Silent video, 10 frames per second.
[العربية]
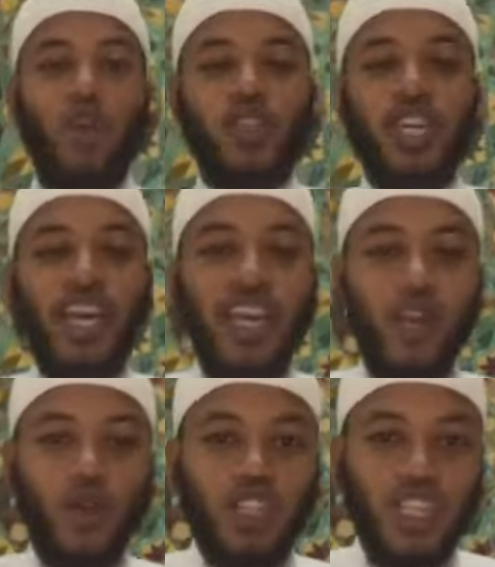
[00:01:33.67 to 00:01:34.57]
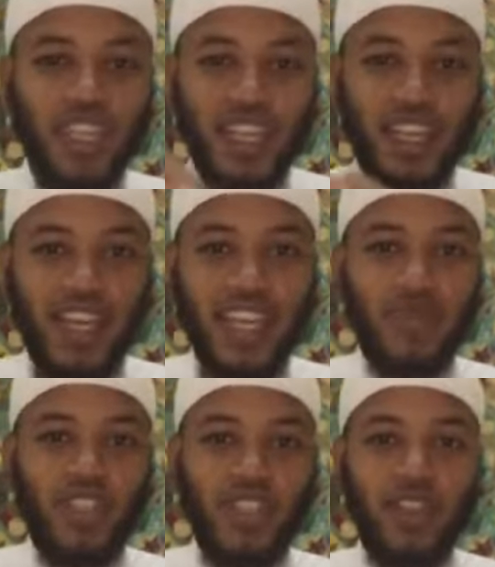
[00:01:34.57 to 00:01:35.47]
وتخيل لو رجعت كذلك
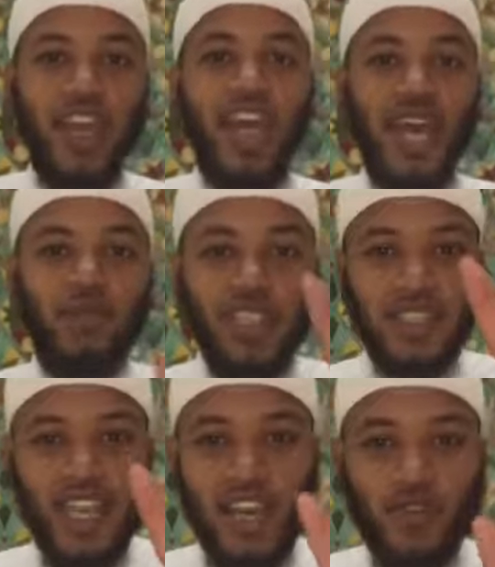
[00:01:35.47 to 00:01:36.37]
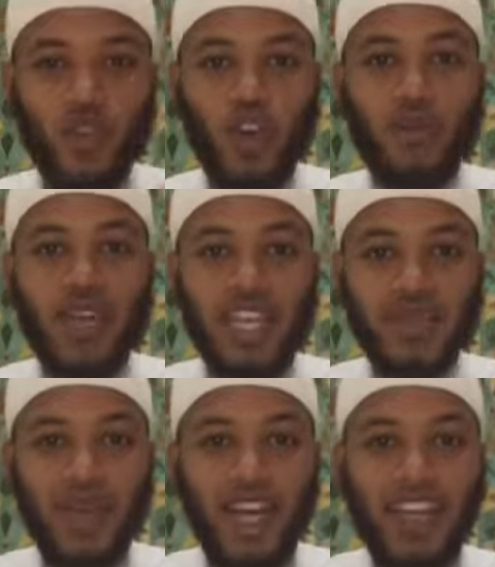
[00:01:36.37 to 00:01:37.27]
مشيا خمسة آلاف أخرى بل
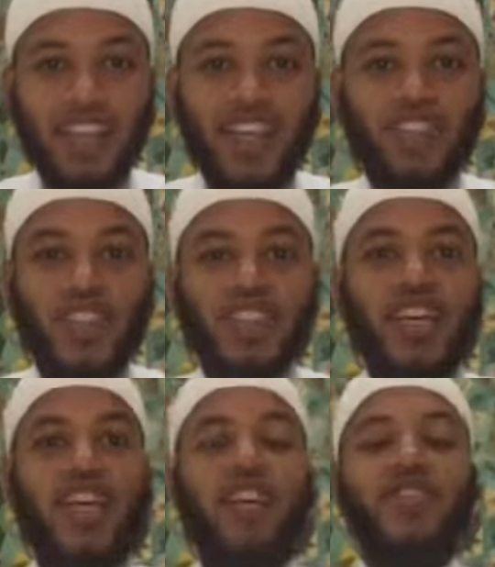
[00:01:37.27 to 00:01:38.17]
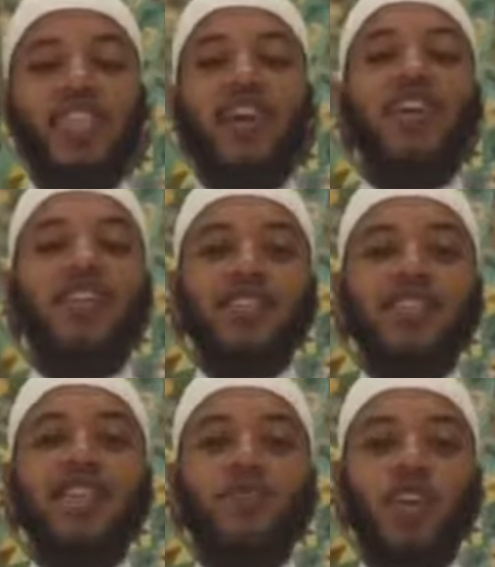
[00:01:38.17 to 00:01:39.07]
أصبح العدد عشرة آلاف سنة
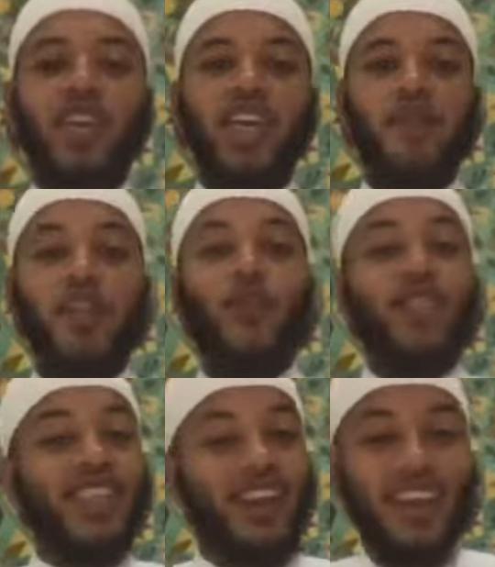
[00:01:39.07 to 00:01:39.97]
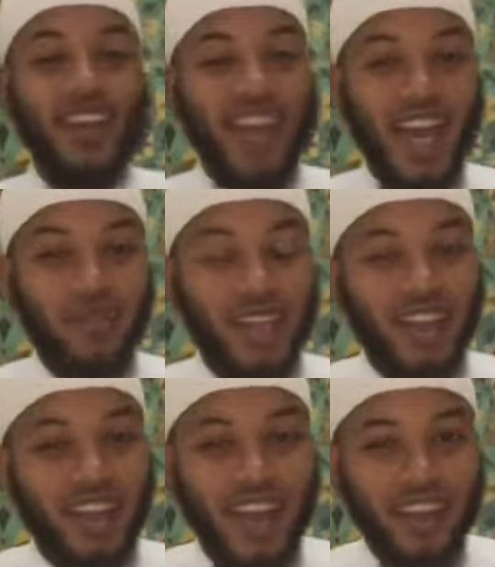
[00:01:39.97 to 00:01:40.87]
صيام وقيام وتخيل يا عبد
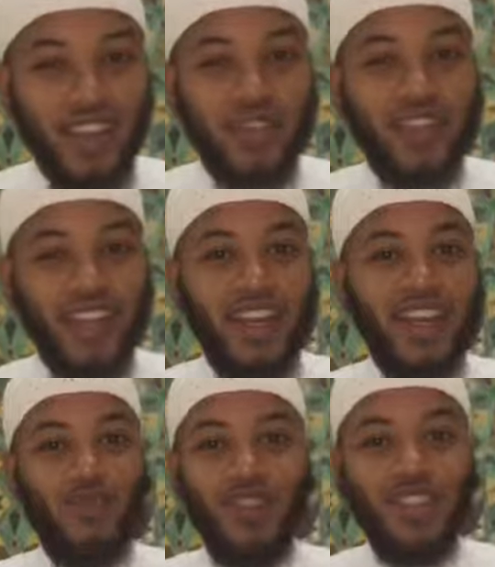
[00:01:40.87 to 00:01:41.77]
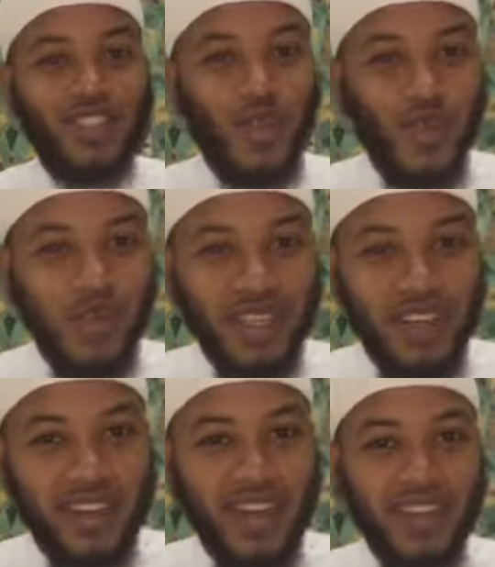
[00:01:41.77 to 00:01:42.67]
الله الأكثر في ذلك لو نشرته بين
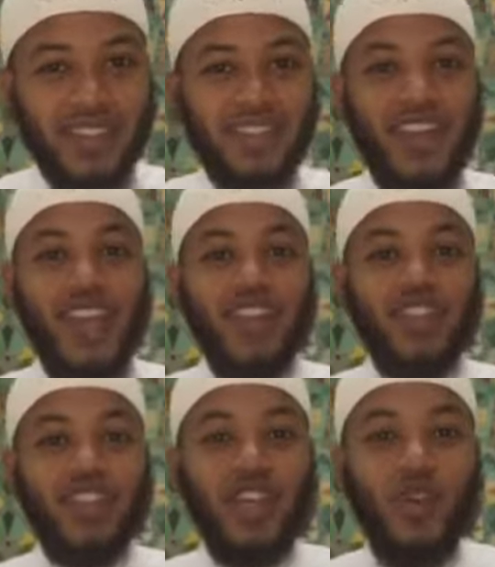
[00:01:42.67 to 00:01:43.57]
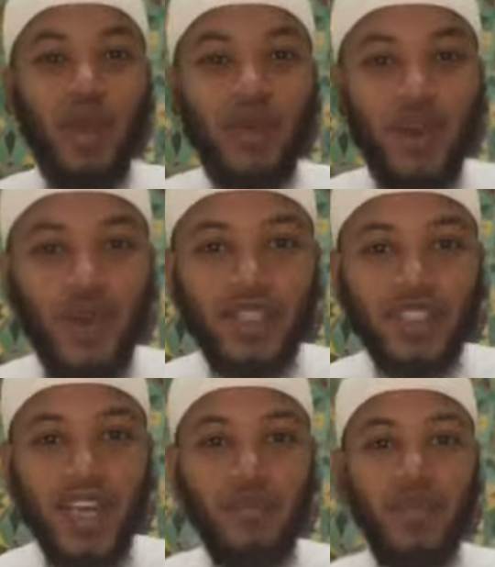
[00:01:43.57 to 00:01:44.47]
الناس نشرته عبر
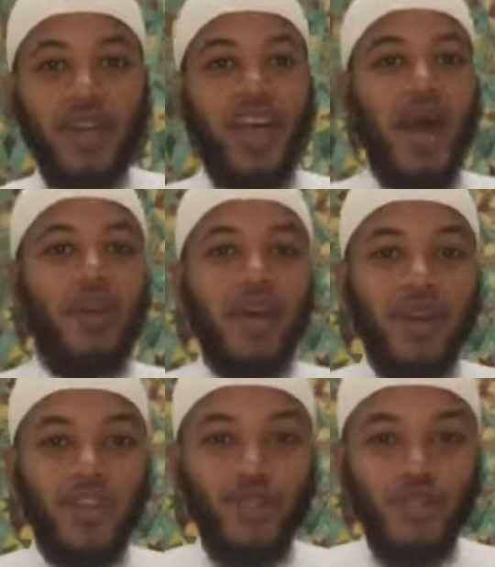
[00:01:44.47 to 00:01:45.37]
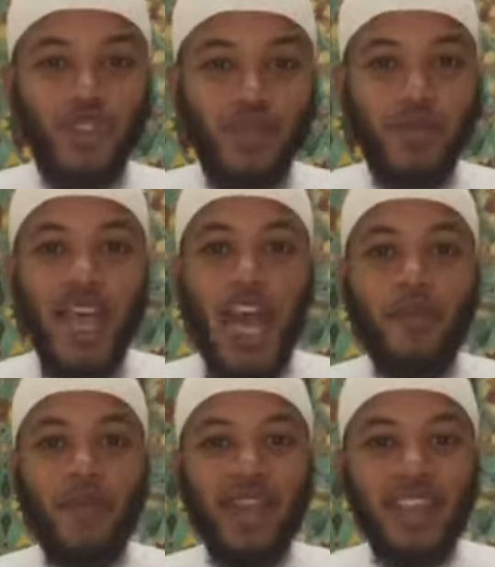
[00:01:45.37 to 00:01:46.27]
الواتساب أم عبر اليوتيوب
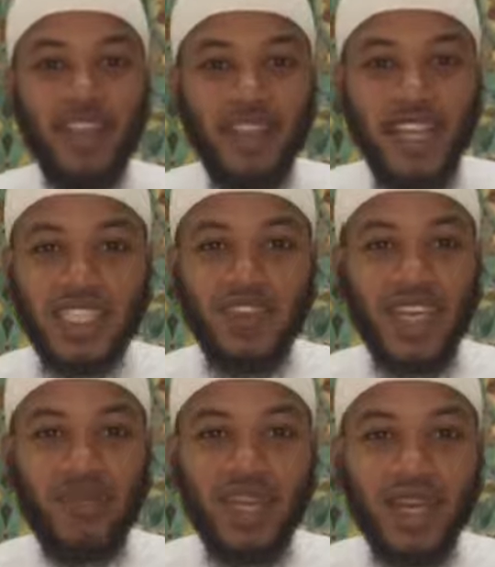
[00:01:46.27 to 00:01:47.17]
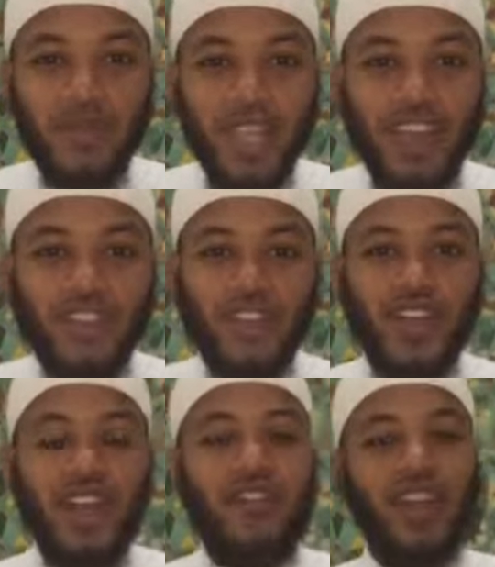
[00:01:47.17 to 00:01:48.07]
أم بين الناس فكم لك من الأجر
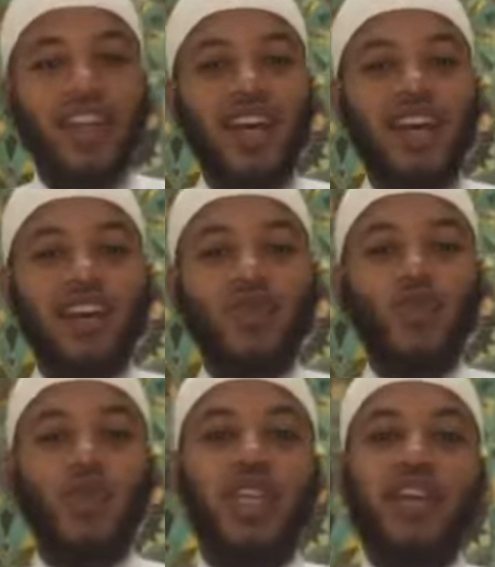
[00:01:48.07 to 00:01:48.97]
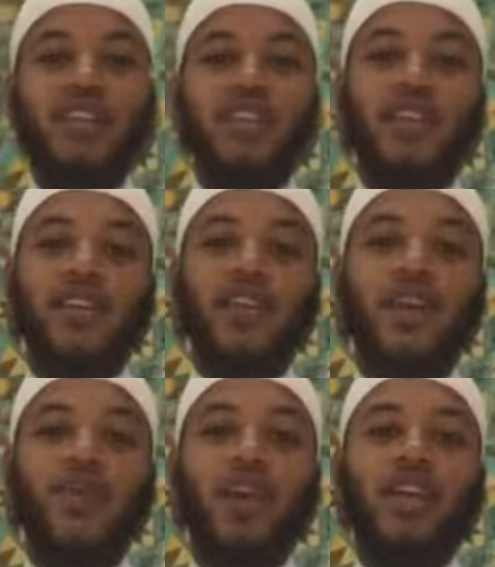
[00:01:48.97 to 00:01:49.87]
فقد قال رسول الله صلى
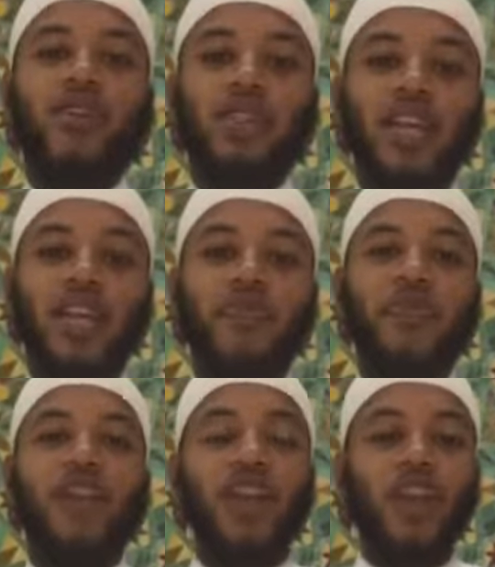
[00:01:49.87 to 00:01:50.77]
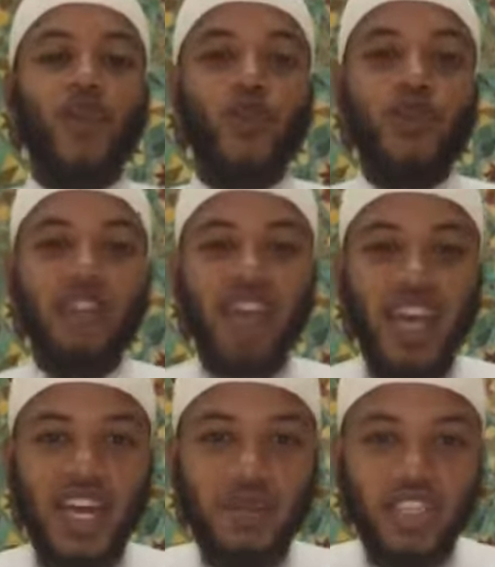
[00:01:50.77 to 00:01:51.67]
الله عليه وسلم خيركم من
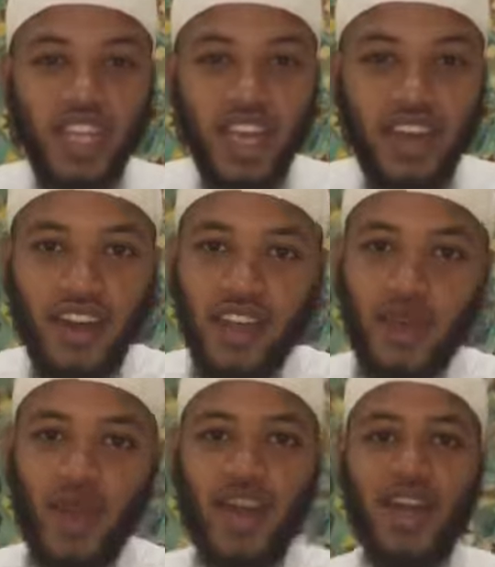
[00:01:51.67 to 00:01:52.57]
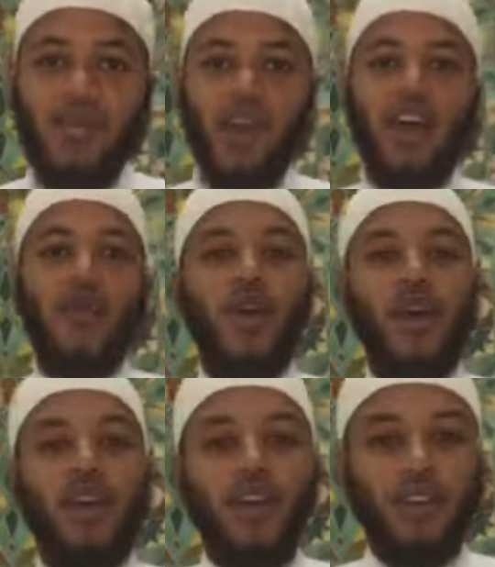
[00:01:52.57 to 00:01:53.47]
تعلم شيئا وعلمه
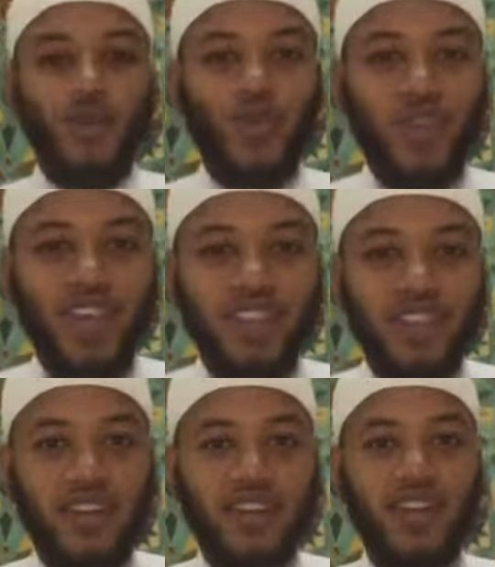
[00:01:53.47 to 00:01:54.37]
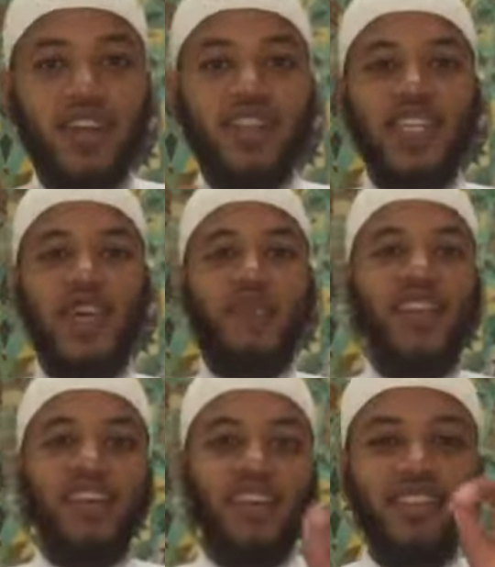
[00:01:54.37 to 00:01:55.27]
وقال رسول الله صلى الله عليه وسلم
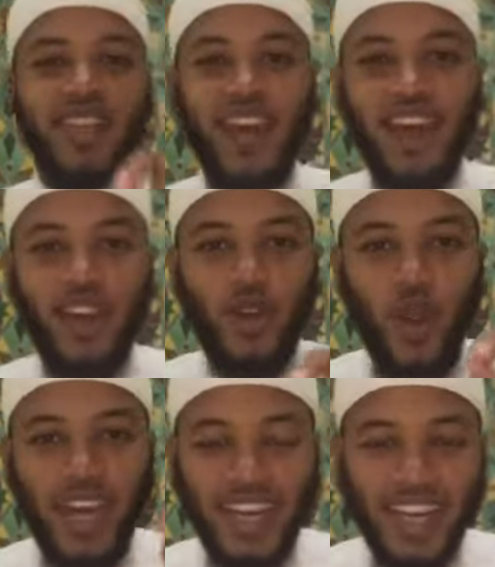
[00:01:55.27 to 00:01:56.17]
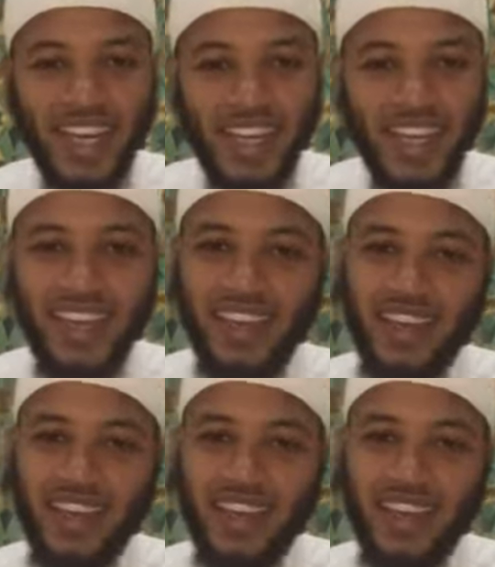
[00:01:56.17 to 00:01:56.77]
الدال على الخير